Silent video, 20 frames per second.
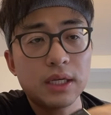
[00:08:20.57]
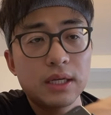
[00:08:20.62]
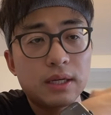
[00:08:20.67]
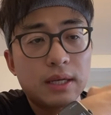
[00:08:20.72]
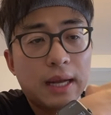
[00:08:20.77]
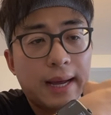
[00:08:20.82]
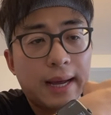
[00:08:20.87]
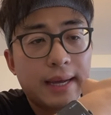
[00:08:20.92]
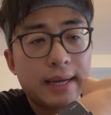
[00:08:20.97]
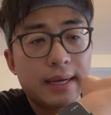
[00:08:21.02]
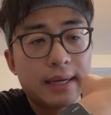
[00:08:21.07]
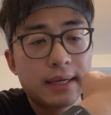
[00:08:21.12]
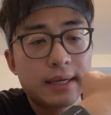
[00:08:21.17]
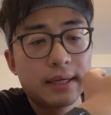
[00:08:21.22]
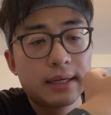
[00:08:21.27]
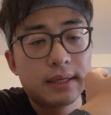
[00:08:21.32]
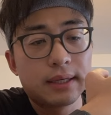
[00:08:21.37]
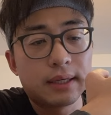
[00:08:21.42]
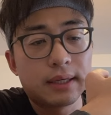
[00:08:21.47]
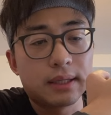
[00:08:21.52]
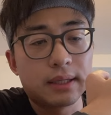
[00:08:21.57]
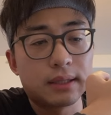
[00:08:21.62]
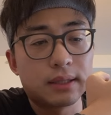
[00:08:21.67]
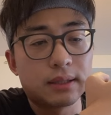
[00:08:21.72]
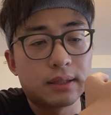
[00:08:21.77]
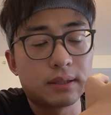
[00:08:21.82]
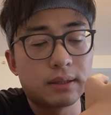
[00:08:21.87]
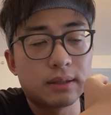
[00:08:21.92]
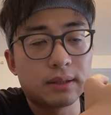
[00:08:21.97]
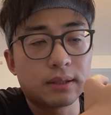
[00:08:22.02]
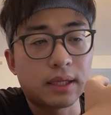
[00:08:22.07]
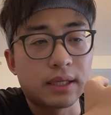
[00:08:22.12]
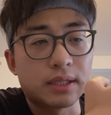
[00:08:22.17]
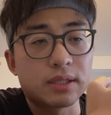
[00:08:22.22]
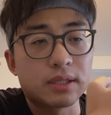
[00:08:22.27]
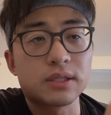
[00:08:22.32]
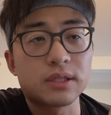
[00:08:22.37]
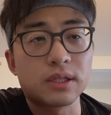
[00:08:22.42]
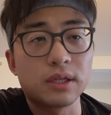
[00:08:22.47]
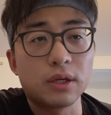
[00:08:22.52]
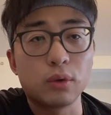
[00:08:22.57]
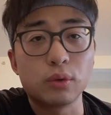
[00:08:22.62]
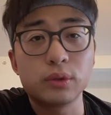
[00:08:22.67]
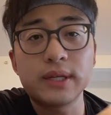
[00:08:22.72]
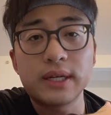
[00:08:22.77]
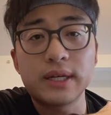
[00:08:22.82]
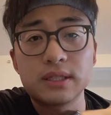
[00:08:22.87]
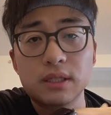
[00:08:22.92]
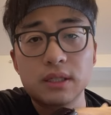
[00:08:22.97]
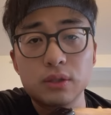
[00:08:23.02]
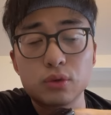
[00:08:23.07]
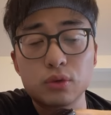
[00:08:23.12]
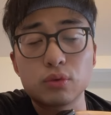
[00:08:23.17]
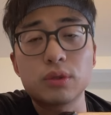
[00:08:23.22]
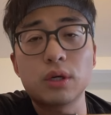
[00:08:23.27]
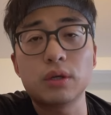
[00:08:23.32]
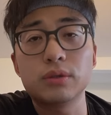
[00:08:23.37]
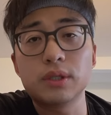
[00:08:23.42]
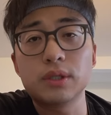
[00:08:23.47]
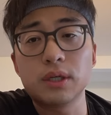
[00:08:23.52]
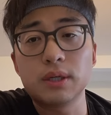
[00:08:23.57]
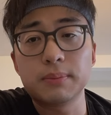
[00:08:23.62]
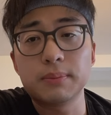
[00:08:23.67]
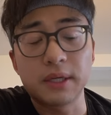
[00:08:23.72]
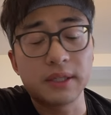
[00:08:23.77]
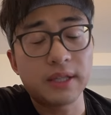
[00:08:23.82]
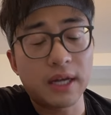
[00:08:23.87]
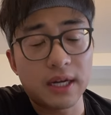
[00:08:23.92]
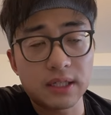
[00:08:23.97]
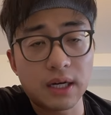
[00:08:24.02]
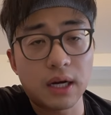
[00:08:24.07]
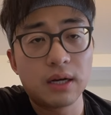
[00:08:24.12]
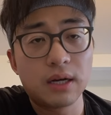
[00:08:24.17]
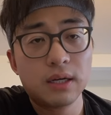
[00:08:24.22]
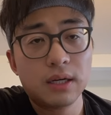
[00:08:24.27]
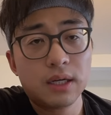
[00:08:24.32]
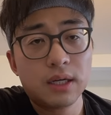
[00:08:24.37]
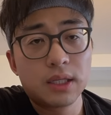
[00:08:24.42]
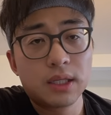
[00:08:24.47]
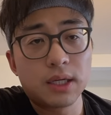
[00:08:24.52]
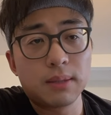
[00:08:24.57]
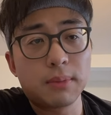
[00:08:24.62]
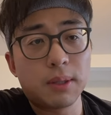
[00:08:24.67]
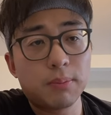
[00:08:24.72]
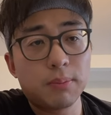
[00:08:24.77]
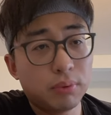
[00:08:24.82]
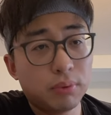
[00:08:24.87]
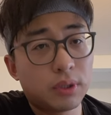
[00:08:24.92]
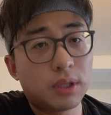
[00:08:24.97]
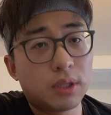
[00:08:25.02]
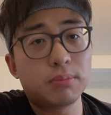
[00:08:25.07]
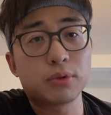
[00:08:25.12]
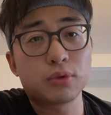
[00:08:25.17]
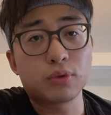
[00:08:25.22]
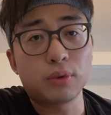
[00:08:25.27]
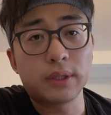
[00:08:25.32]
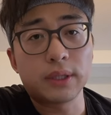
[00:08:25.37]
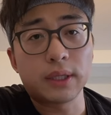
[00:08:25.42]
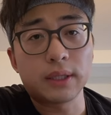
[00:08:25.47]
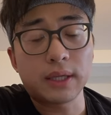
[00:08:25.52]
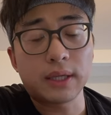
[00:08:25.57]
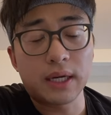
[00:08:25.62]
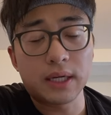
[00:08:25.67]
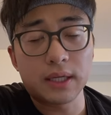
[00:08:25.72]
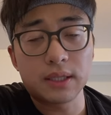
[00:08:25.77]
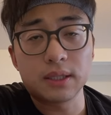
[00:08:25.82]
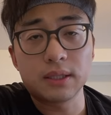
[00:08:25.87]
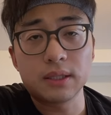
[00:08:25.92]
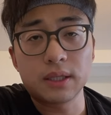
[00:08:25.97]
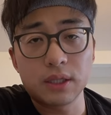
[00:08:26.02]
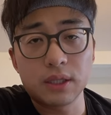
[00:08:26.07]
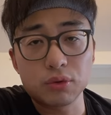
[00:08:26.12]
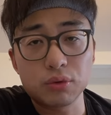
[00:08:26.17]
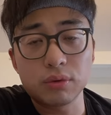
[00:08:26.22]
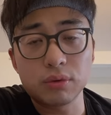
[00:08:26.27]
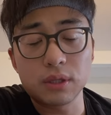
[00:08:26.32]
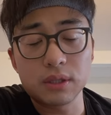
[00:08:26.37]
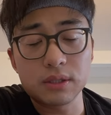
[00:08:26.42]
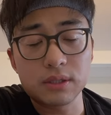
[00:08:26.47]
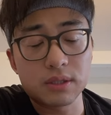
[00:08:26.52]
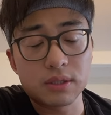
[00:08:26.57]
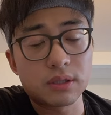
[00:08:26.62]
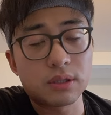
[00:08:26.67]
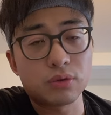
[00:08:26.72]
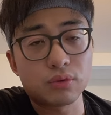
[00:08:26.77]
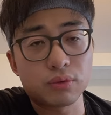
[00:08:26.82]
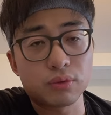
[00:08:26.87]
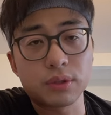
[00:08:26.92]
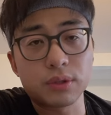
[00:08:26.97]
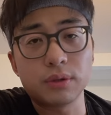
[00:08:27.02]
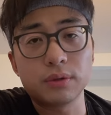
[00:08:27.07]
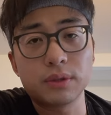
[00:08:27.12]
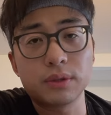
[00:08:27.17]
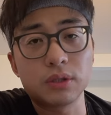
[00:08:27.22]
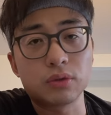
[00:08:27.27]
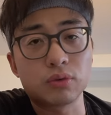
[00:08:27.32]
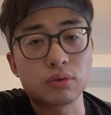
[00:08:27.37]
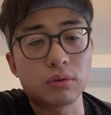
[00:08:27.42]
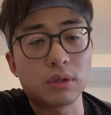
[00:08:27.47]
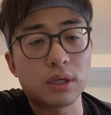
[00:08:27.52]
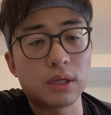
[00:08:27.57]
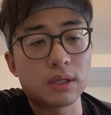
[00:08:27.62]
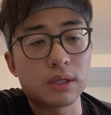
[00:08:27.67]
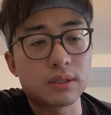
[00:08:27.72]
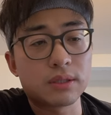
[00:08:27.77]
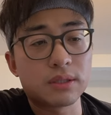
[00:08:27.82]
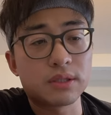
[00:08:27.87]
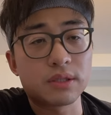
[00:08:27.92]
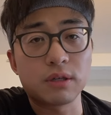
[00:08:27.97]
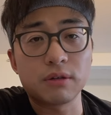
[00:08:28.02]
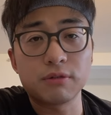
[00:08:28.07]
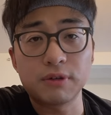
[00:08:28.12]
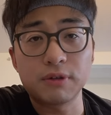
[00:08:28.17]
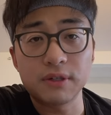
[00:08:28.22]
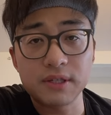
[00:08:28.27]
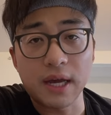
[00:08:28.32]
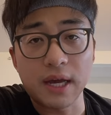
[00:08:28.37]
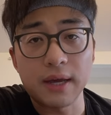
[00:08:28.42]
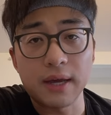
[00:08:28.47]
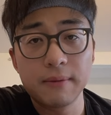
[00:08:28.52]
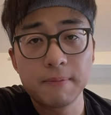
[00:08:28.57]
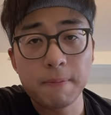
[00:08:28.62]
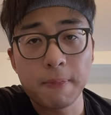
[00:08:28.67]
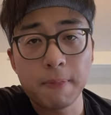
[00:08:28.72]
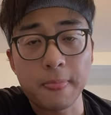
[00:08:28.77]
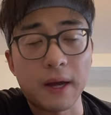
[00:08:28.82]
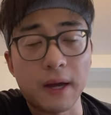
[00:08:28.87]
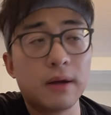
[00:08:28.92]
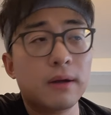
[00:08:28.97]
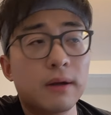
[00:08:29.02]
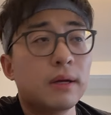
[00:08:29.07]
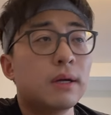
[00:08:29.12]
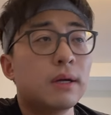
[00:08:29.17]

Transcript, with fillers: 来呃给自己留在这个中超这个平台上。那么不得不说呢，大连人踢出了自己的足球，踢出了自己的风采啊。